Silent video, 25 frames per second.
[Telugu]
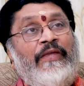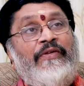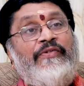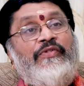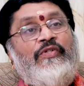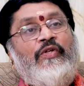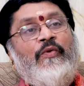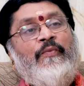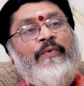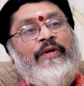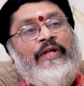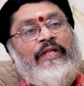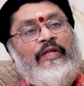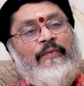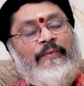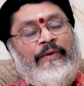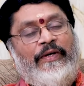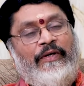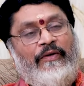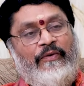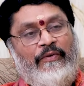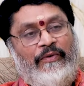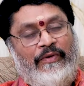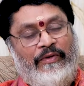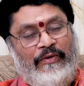నష్టం అనేది
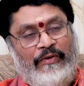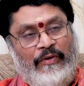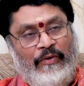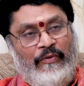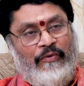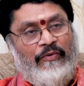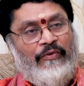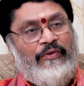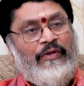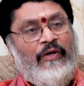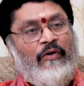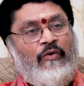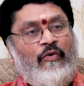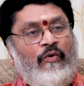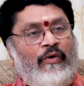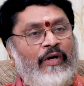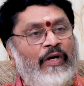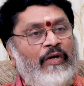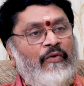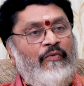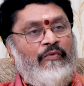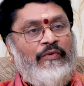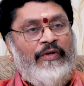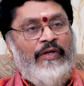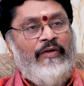పంట తగ్గు
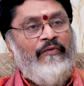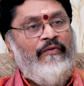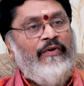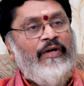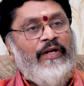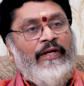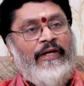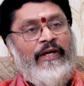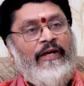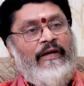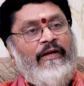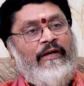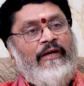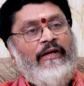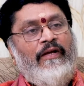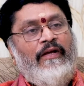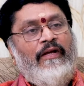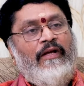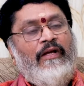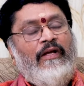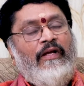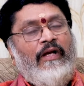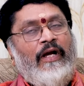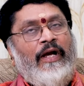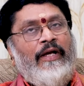తక్కువగానే ఉంటుంది వీళ్ళకి
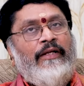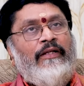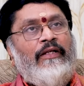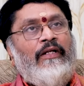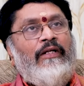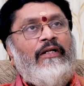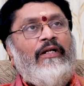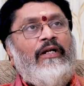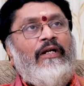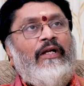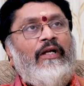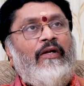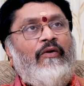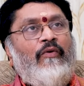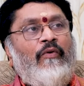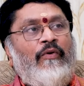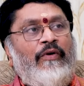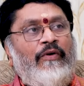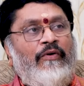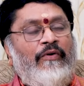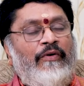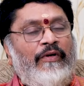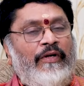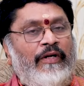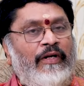అయితే ఏంటంటే
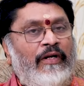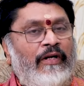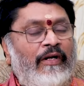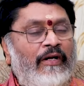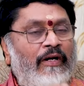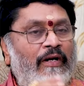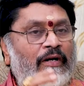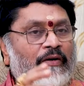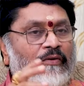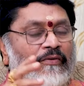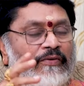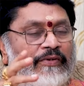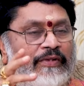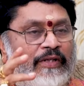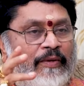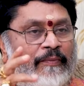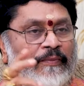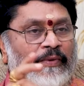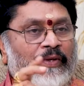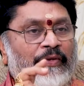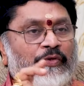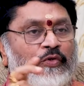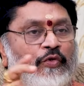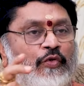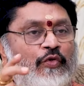కొన్ని కొన్ని నిర్ణయాలు
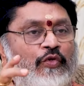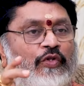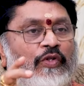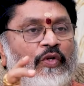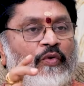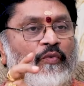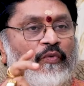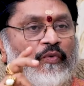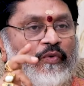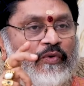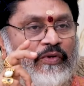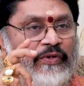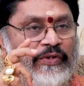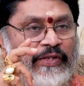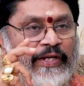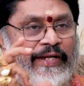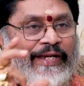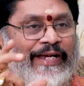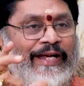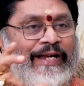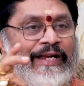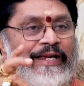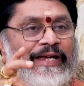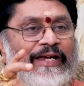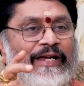సమయం చూసుకుని
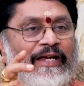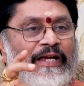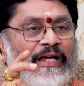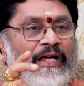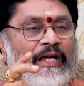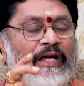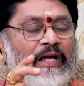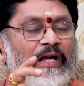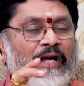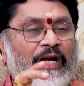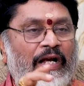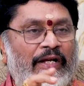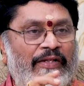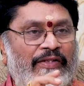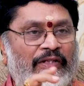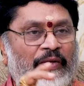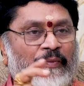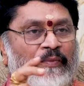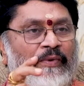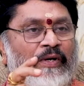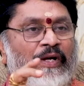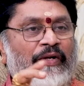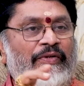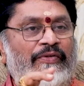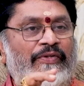చేయాలి ఆ
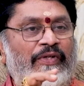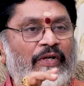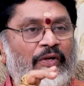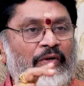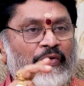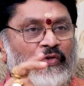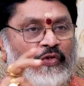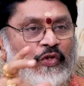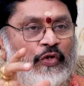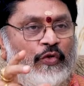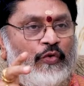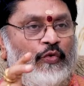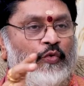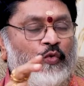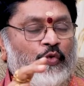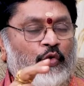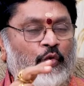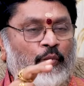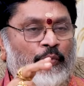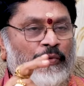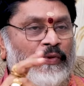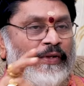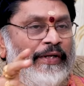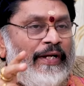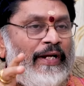సమయానుసారం
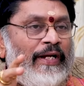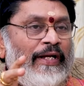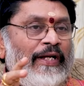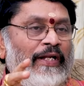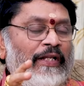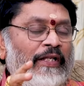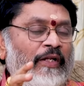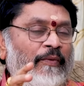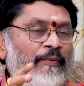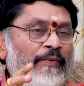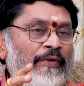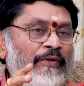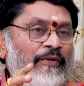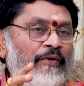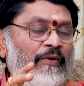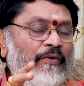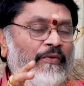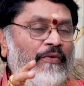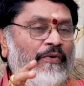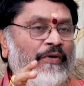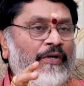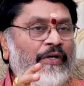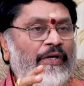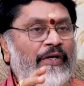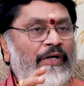చేసుకుంటూ ముందుకు వెళ్ళగలిగితే మాత్రం